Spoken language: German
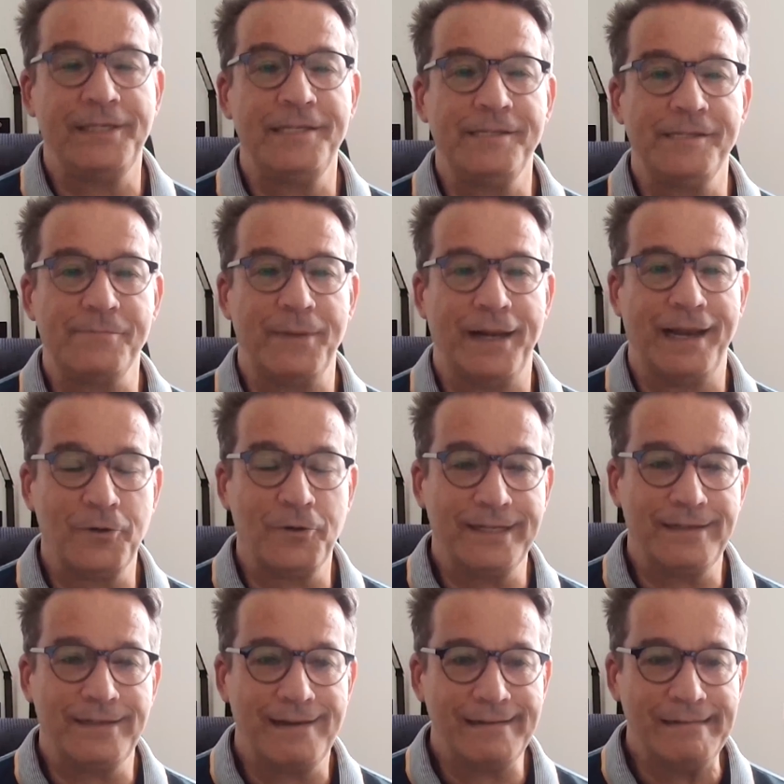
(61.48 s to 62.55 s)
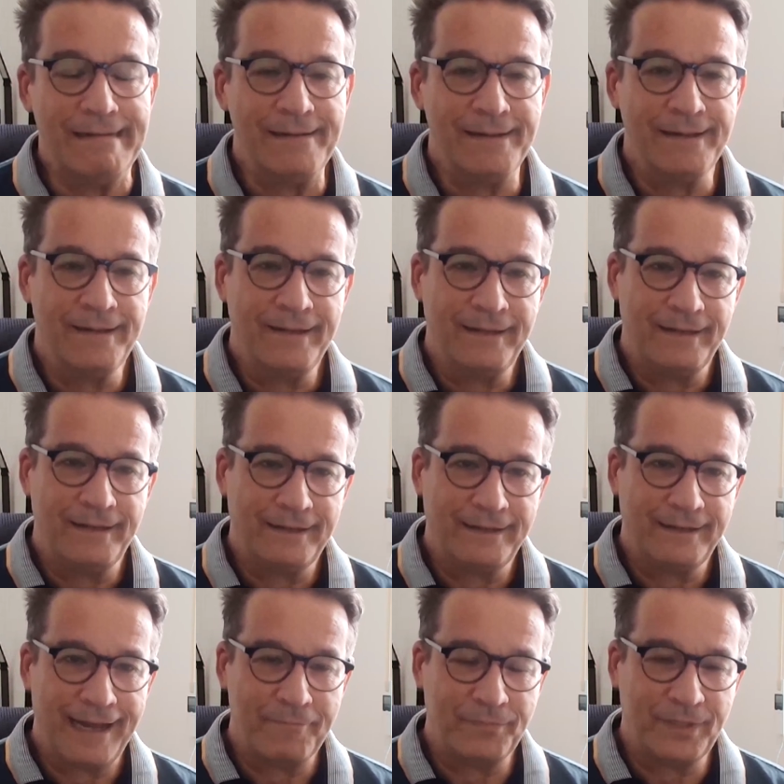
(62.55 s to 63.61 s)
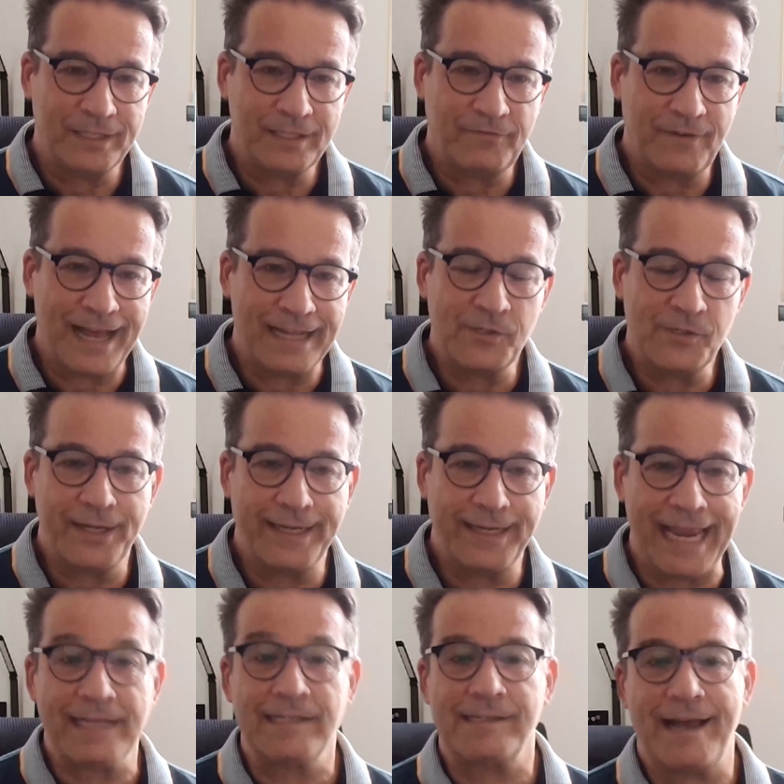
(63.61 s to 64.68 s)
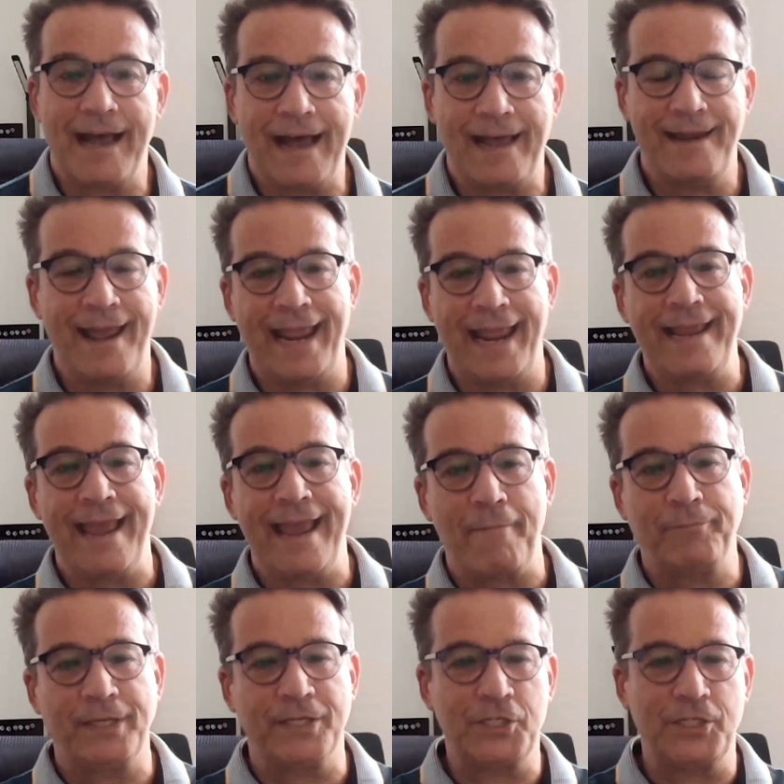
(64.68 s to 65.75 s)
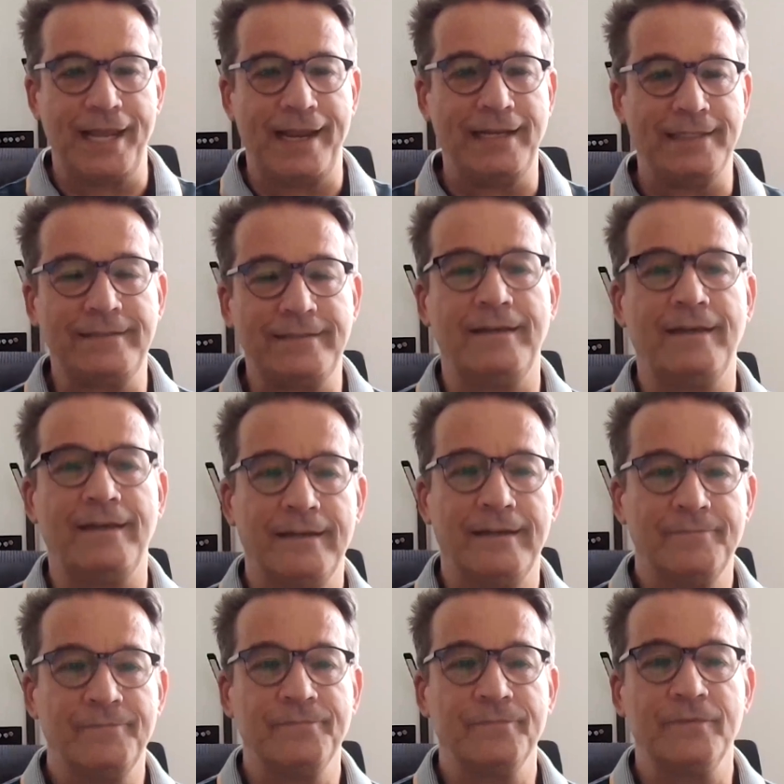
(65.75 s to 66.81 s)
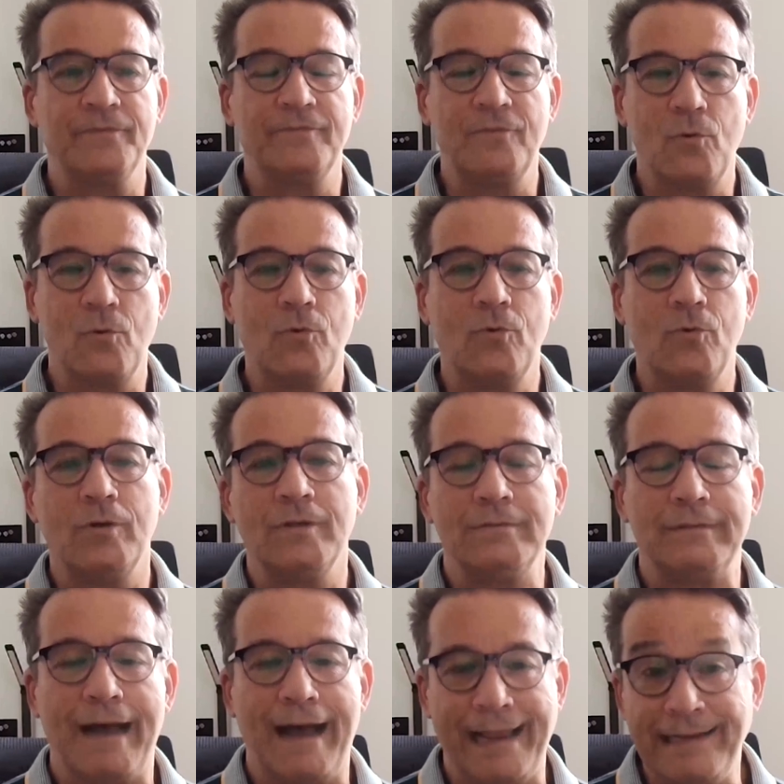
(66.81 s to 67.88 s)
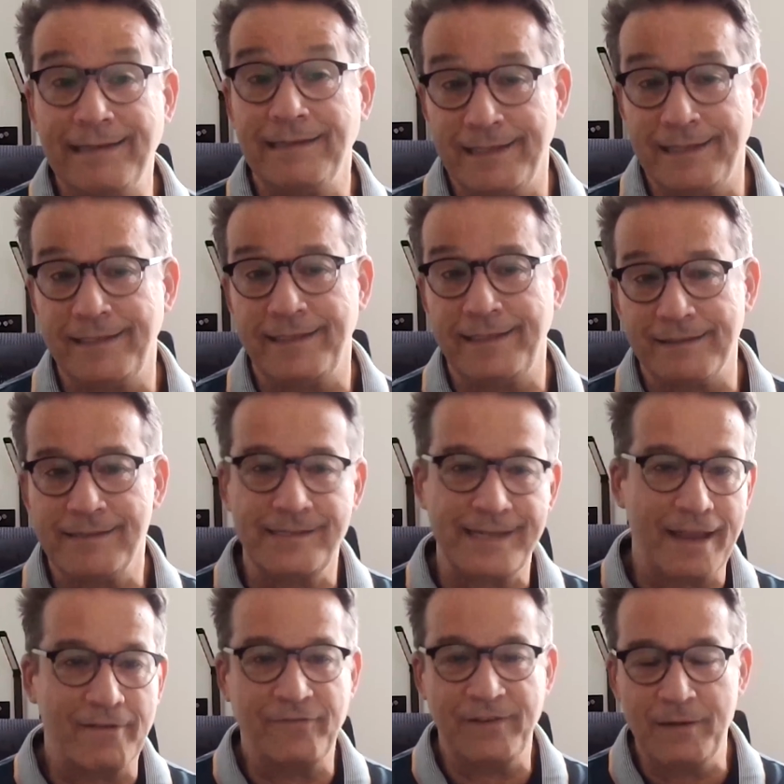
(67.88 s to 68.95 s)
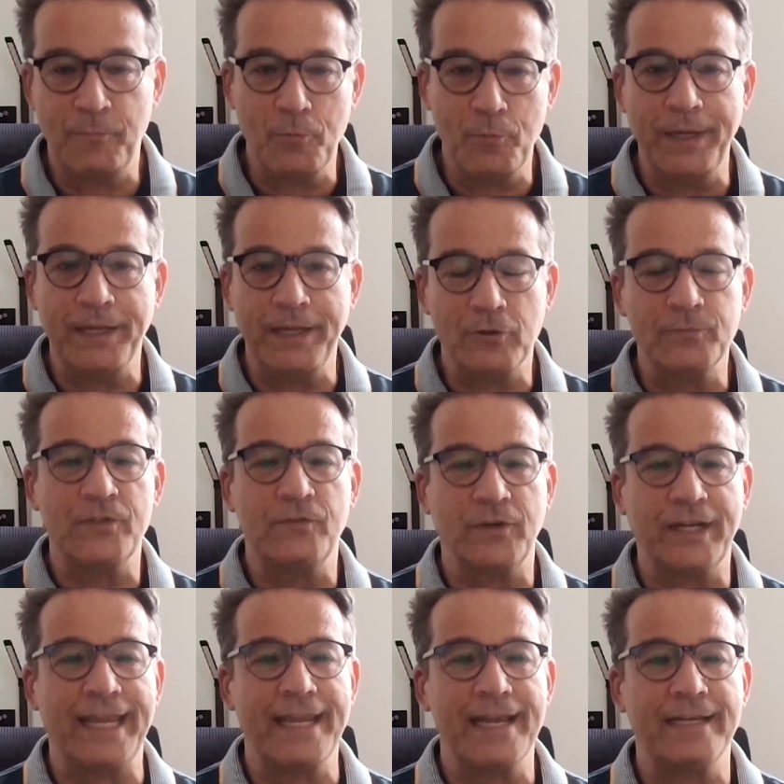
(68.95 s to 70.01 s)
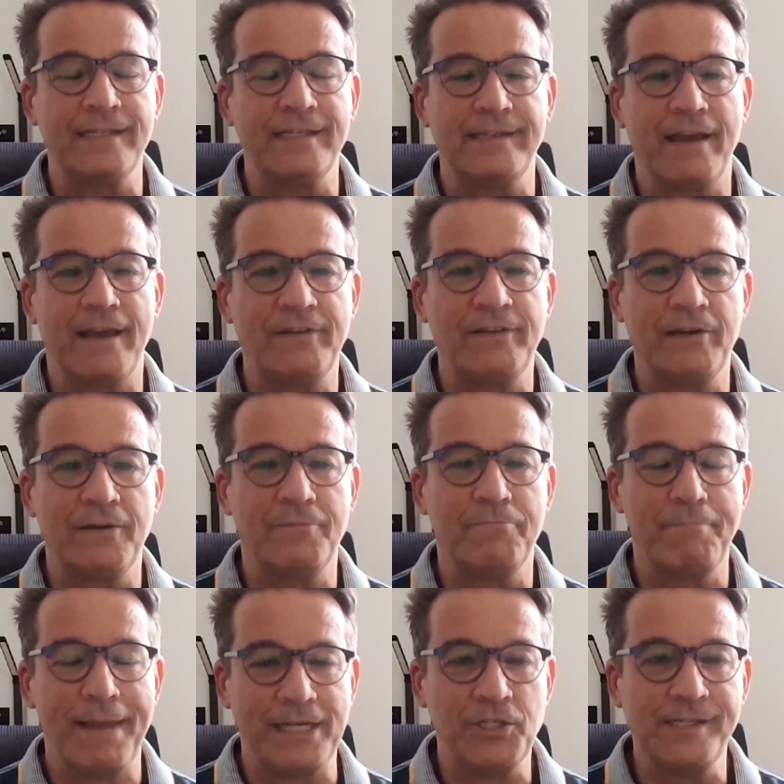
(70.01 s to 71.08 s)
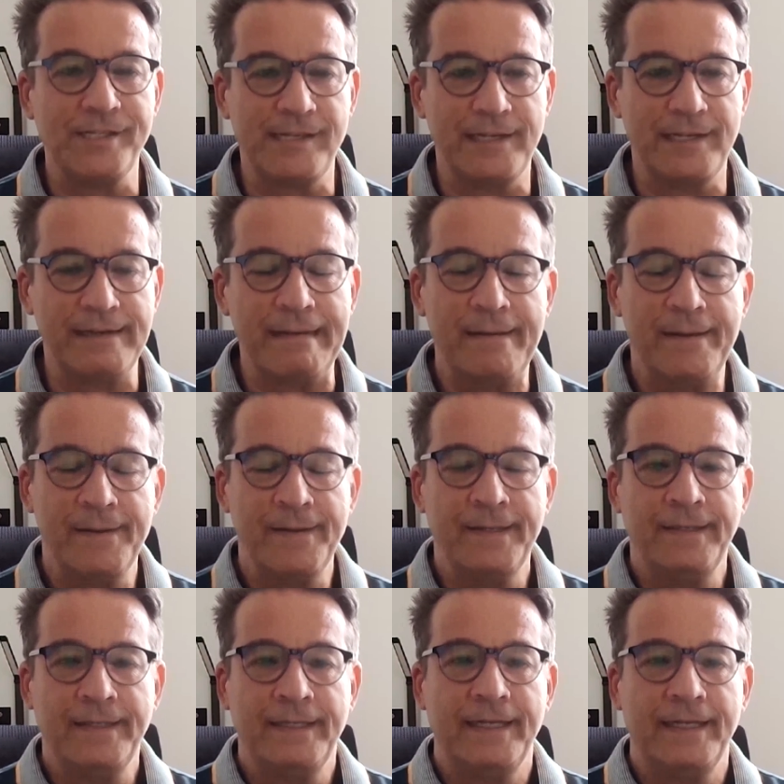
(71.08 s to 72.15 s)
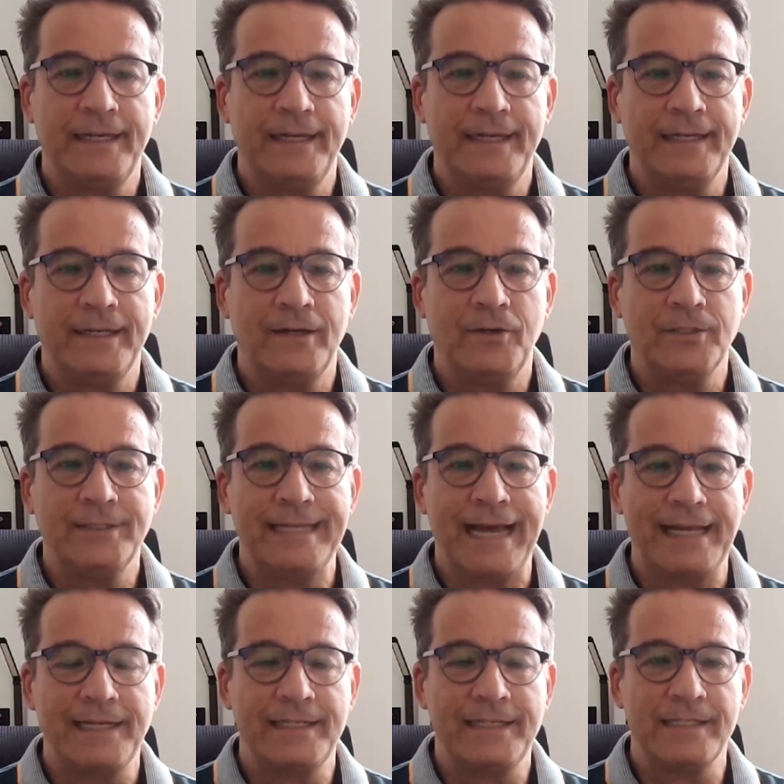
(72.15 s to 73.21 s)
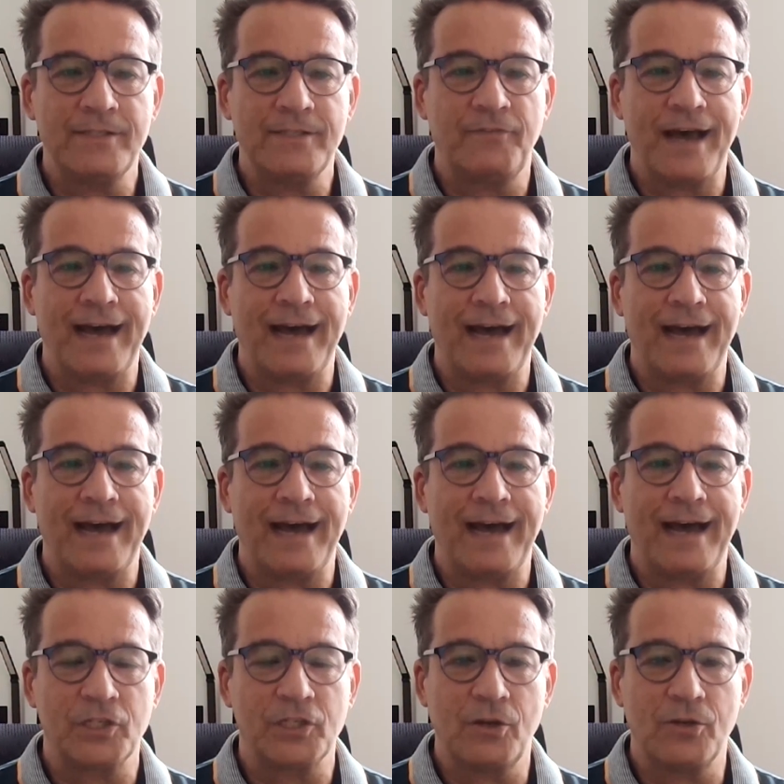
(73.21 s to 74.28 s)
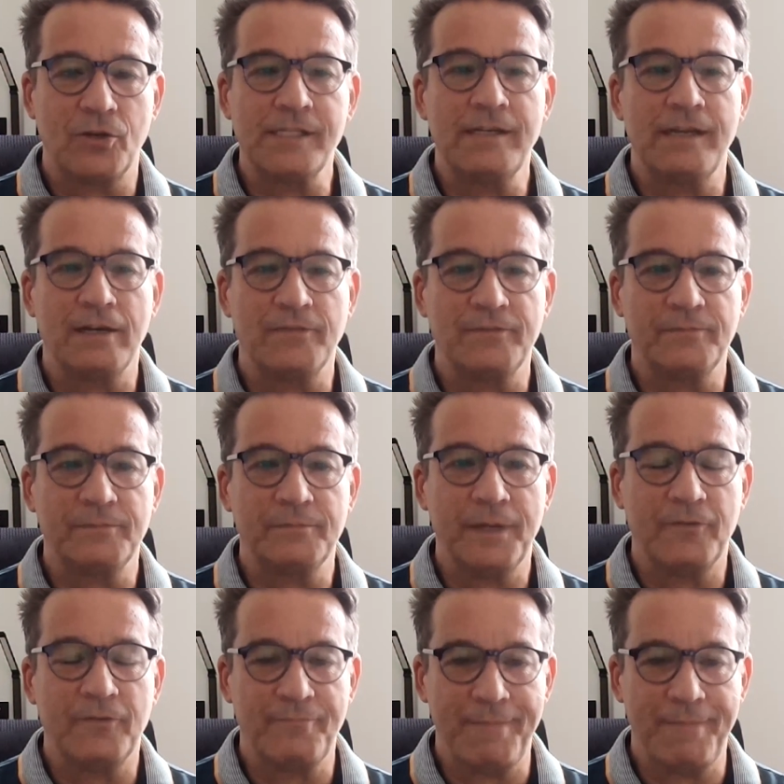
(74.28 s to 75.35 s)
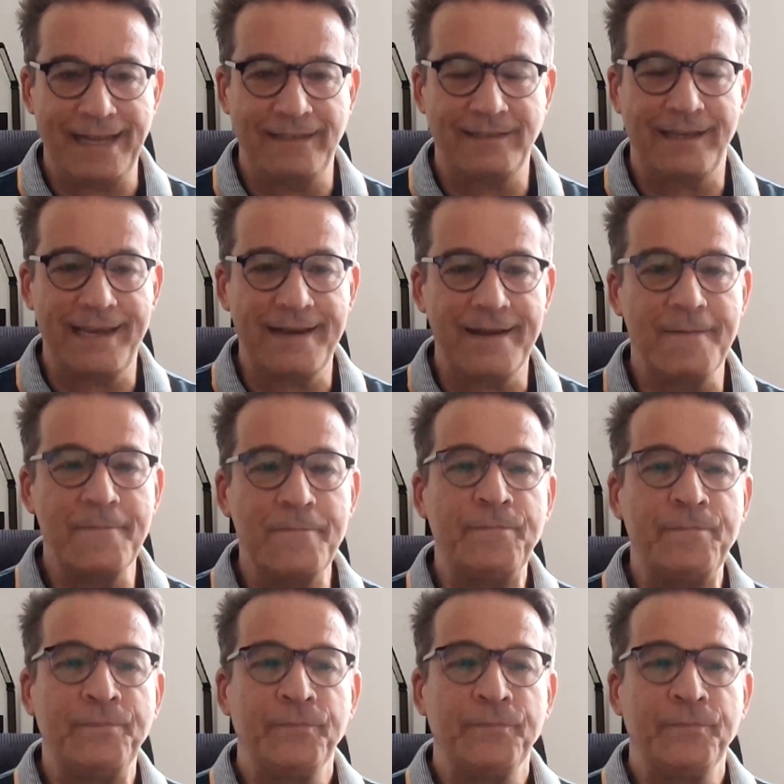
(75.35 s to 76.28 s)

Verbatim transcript: ich dieses Mal auch getan. Äh, habe das Fahrzeug extra an der Ecke abgestellt, ähm, wo eigentlich sehr viel Publikumsverkehr ist, sehr viele Menschen sind. Äh, und hatte das Fahrrad auch verschlossen auf dem, auf dem Heckträger